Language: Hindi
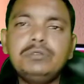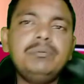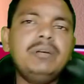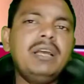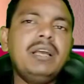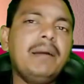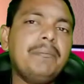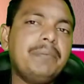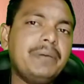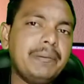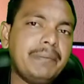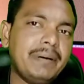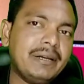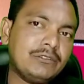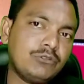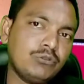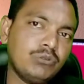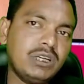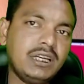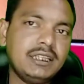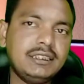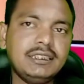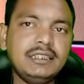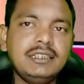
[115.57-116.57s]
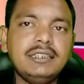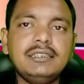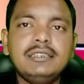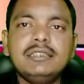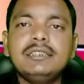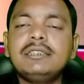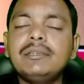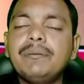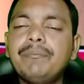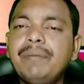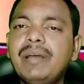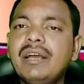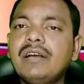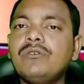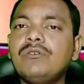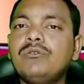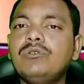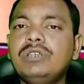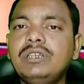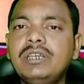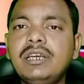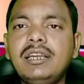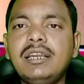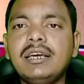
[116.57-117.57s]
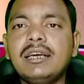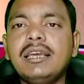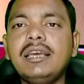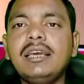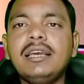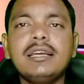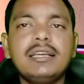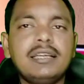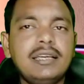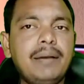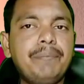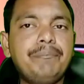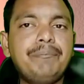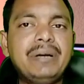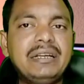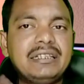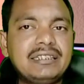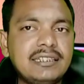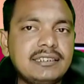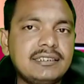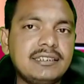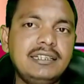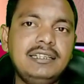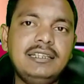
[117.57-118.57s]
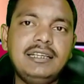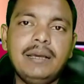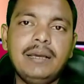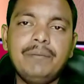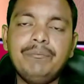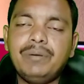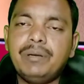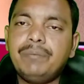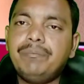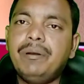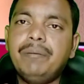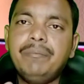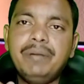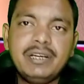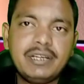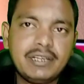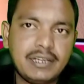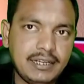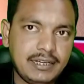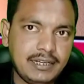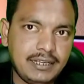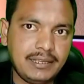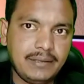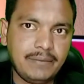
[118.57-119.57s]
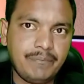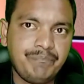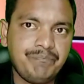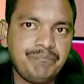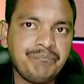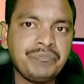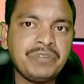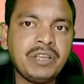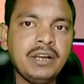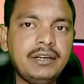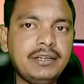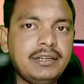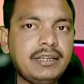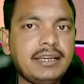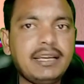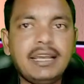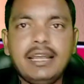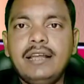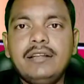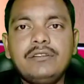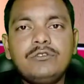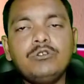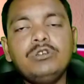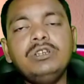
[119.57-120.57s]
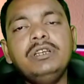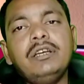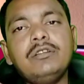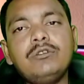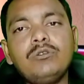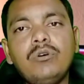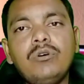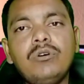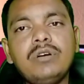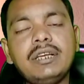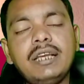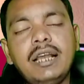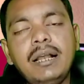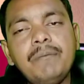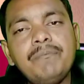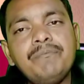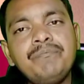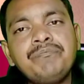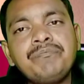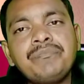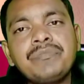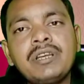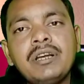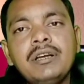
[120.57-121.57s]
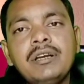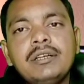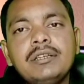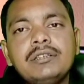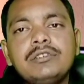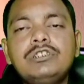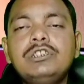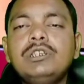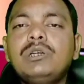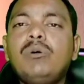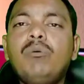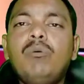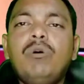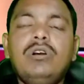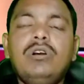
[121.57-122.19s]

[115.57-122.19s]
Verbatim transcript: जॉब हो कुछ भी आपके पास होना चाहिए जैसे बैंक को ये लगे कि आप पैसा सही टाइम पर पेमेंट करेंगे ठीक है तो ये तो हो गया